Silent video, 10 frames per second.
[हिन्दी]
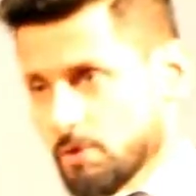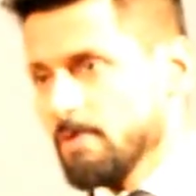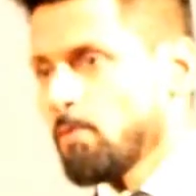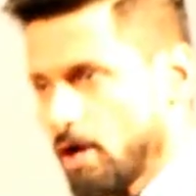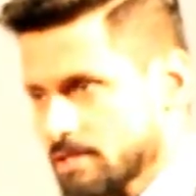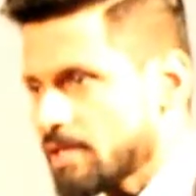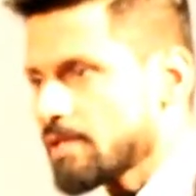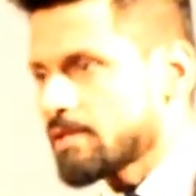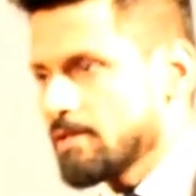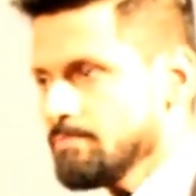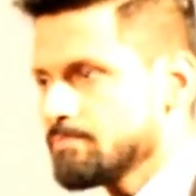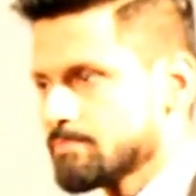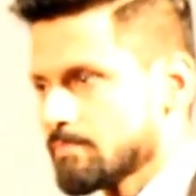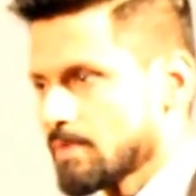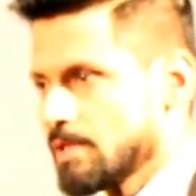में बहुत ज़्यादा था
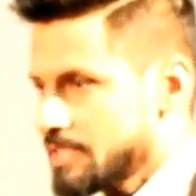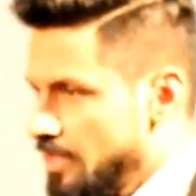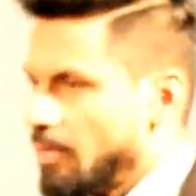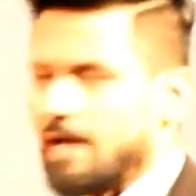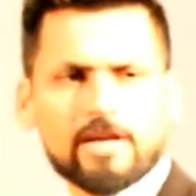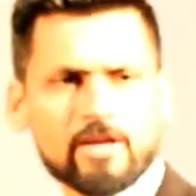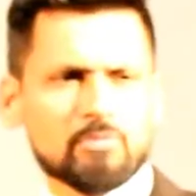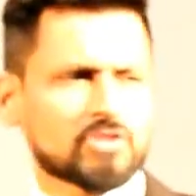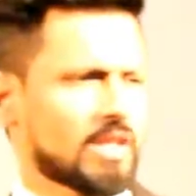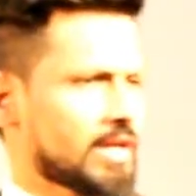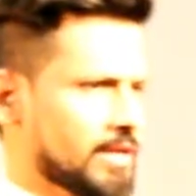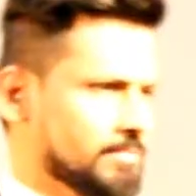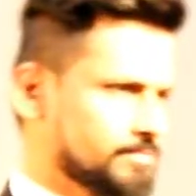इसलिए मार्केट में चला गया